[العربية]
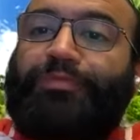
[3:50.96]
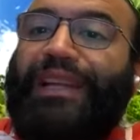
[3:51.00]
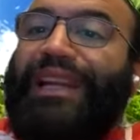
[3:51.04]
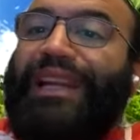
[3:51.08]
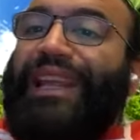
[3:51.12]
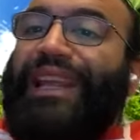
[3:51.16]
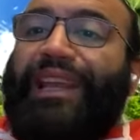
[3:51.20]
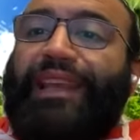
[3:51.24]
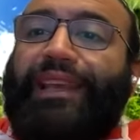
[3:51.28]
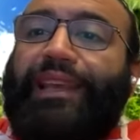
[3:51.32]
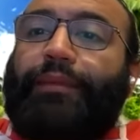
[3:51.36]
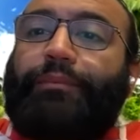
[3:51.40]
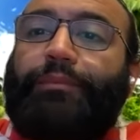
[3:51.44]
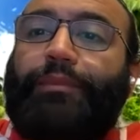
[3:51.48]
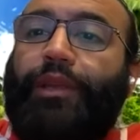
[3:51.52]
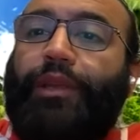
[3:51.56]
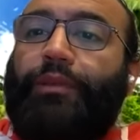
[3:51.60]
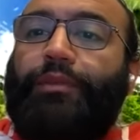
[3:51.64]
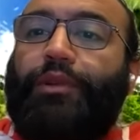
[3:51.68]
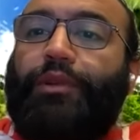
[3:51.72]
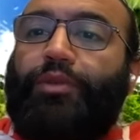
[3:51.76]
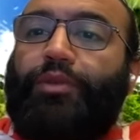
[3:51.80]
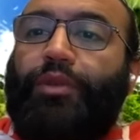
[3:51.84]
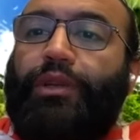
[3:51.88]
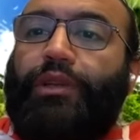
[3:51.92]
ليه كان
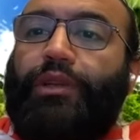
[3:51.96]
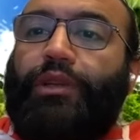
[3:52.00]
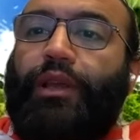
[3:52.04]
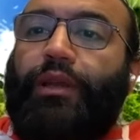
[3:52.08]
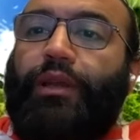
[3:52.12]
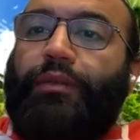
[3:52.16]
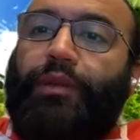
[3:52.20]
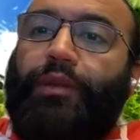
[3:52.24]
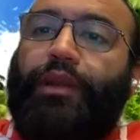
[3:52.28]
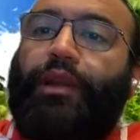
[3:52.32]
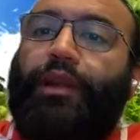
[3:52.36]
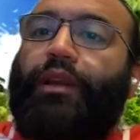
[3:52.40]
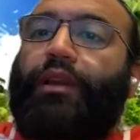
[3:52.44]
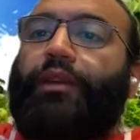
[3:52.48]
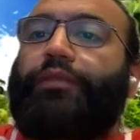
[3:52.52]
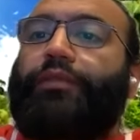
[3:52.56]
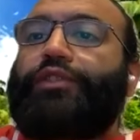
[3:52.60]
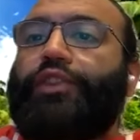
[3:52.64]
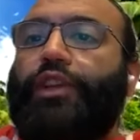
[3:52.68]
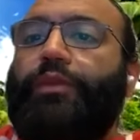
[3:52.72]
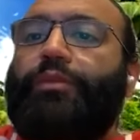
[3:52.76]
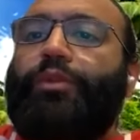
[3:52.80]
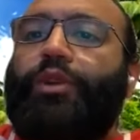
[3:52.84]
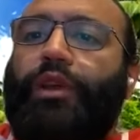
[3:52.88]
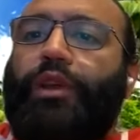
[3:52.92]
بيعمل كل ده ما
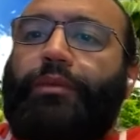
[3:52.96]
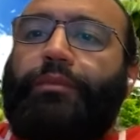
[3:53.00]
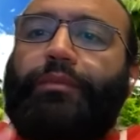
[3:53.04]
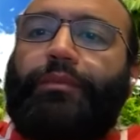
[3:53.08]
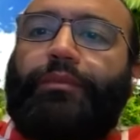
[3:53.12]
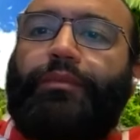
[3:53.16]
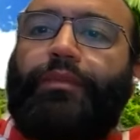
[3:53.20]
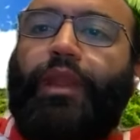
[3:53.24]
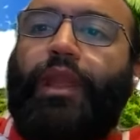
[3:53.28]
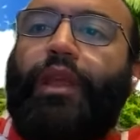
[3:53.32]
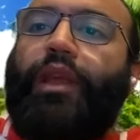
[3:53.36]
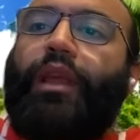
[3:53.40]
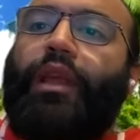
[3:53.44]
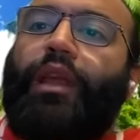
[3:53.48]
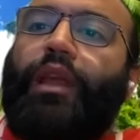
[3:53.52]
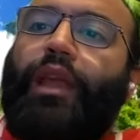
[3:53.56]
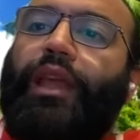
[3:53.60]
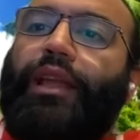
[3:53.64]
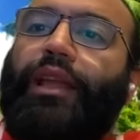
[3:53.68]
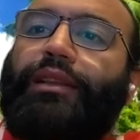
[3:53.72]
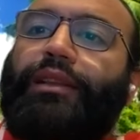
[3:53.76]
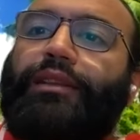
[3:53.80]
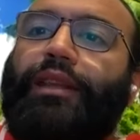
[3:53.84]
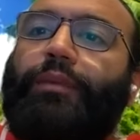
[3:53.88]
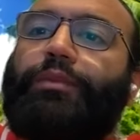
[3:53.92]
نعرفش المهم
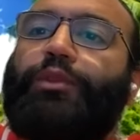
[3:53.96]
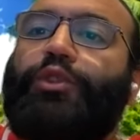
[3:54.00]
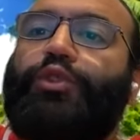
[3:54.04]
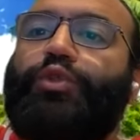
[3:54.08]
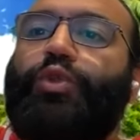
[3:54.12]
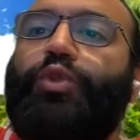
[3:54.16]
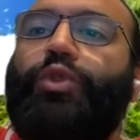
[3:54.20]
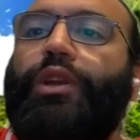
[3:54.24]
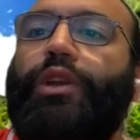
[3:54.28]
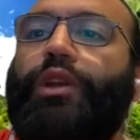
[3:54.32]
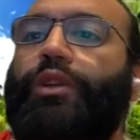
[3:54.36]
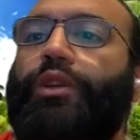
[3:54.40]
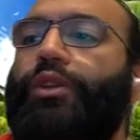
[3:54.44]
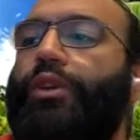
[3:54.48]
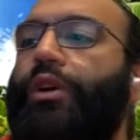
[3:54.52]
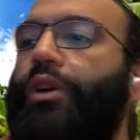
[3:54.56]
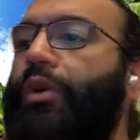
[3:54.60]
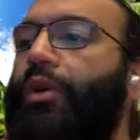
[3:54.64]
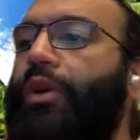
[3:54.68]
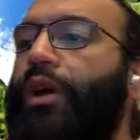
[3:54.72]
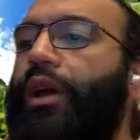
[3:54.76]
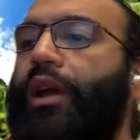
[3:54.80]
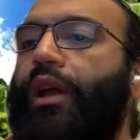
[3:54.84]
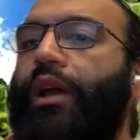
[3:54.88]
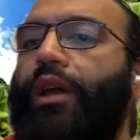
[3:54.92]
انت بتقول ان
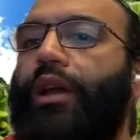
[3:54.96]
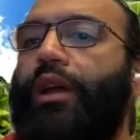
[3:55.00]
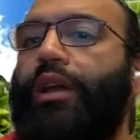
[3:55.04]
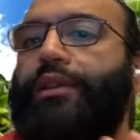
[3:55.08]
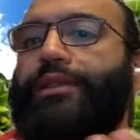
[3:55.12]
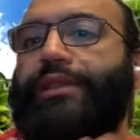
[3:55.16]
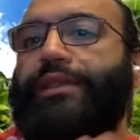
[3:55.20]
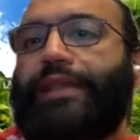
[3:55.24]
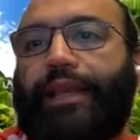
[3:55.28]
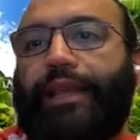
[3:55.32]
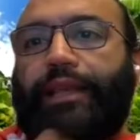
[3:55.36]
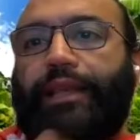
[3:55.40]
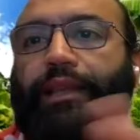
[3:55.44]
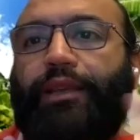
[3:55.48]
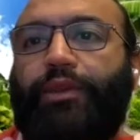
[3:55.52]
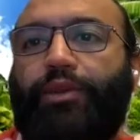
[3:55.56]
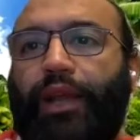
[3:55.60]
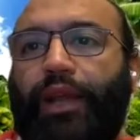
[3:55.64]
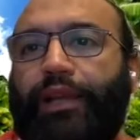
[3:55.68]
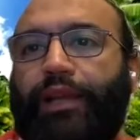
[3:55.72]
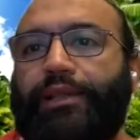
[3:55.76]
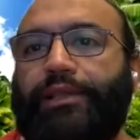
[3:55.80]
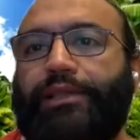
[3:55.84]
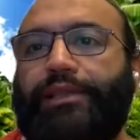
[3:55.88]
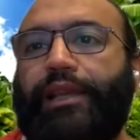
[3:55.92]
هو ذكي
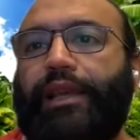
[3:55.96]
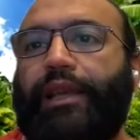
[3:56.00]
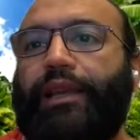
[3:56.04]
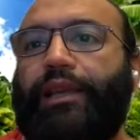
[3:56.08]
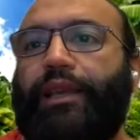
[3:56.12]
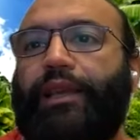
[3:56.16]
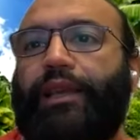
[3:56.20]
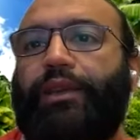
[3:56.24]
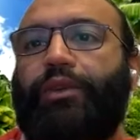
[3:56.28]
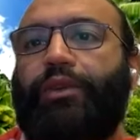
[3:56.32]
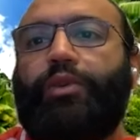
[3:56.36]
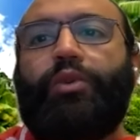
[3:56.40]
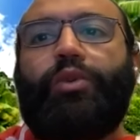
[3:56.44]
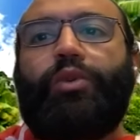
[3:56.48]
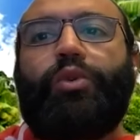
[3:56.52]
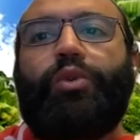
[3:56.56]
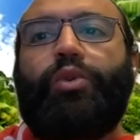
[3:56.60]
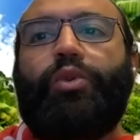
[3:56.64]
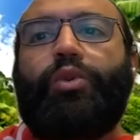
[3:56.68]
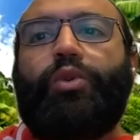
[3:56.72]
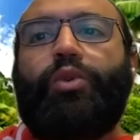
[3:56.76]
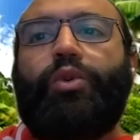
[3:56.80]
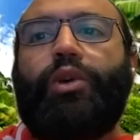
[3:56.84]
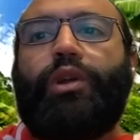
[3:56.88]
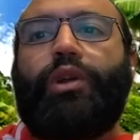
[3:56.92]
واحد ذكي
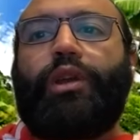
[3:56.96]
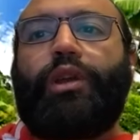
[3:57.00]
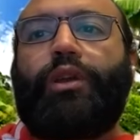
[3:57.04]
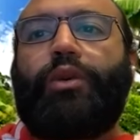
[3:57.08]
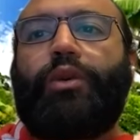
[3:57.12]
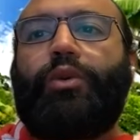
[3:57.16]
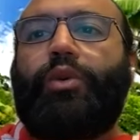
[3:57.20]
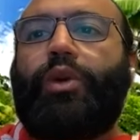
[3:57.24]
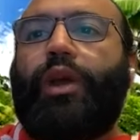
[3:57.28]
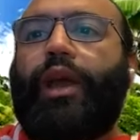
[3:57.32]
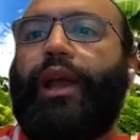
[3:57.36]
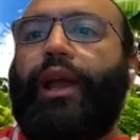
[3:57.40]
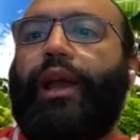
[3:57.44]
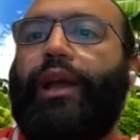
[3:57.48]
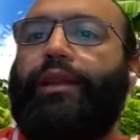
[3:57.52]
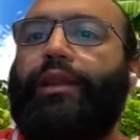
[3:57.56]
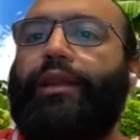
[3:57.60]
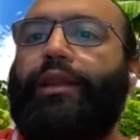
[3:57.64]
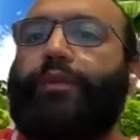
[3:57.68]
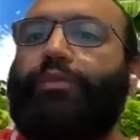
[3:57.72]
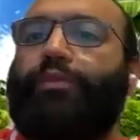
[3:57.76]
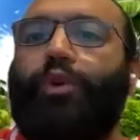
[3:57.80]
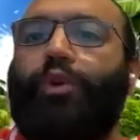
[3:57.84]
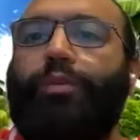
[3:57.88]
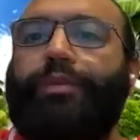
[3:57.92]
و...
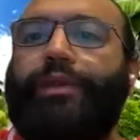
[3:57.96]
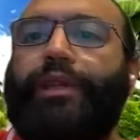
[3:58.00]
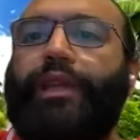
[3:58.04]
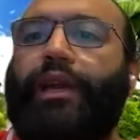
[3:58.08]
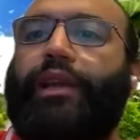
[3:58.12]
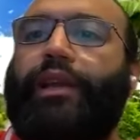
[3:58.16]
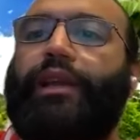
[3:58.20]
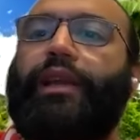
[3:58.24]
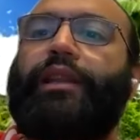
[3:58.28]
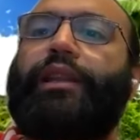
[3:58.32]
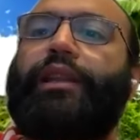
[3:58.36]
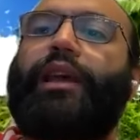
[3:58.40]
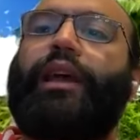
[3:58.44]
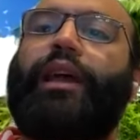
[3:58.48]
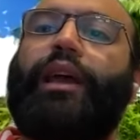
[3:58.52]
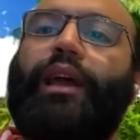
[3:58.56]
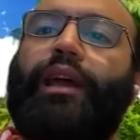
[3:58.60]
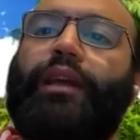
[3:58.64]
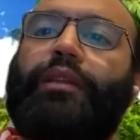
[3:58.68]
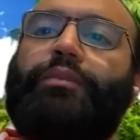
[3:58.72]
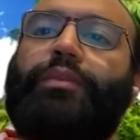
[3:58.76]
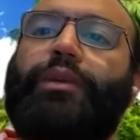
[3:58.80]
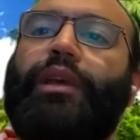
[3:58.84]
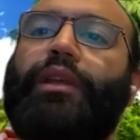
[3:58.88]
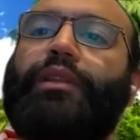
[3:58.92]
وقاعد مبدع كده
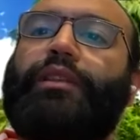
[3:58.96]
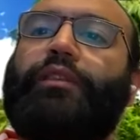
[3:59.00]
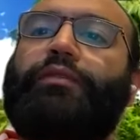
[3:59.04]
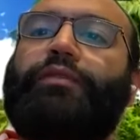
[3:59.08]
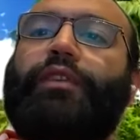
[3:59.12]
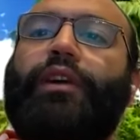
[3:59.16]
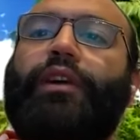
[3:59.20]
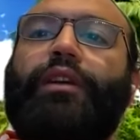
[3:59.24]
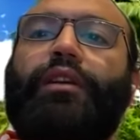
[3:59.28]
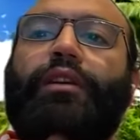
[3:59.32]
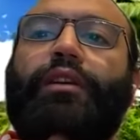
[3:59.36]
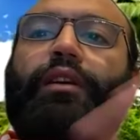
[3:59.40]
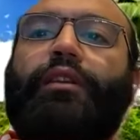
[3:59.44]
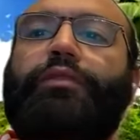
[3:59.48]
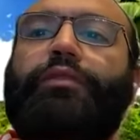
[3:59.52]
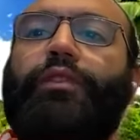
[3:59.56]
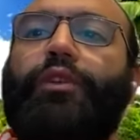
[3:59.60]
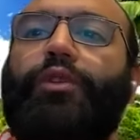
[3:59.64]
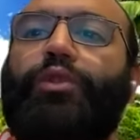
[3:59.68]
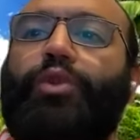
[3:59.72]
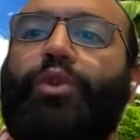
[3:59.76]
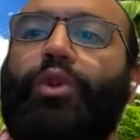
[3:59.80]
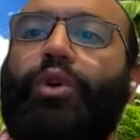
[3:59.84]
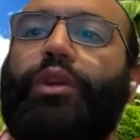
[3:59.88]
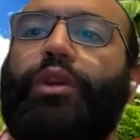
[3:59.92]
قاعد بيتفكر في
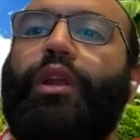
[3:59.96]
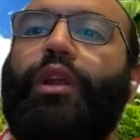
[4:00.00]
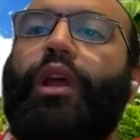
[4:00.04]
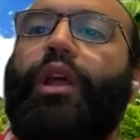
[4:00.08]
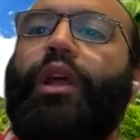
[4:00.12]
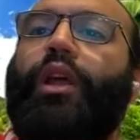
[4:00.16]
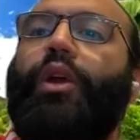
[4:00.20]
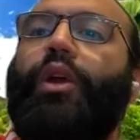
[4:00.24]
الكون